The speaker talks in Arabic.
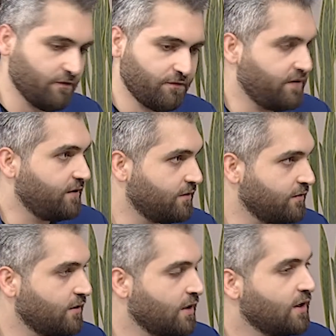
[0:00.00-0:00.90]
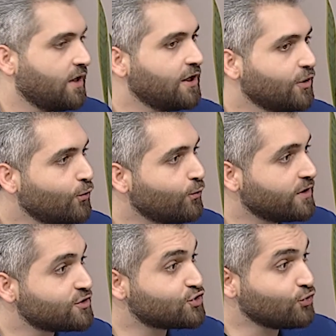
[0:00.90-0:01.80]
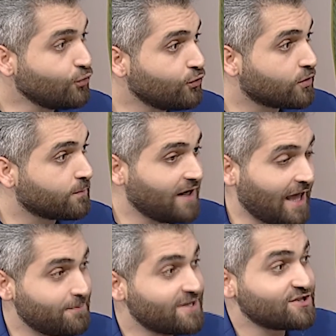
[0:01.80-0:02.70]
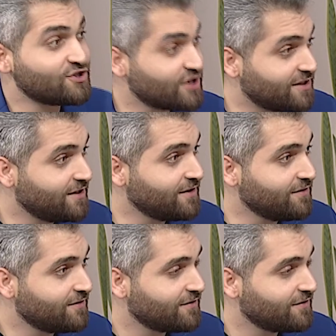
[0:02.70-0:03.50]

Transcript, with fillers: فيه اللي هو شعور بالحماس الشديد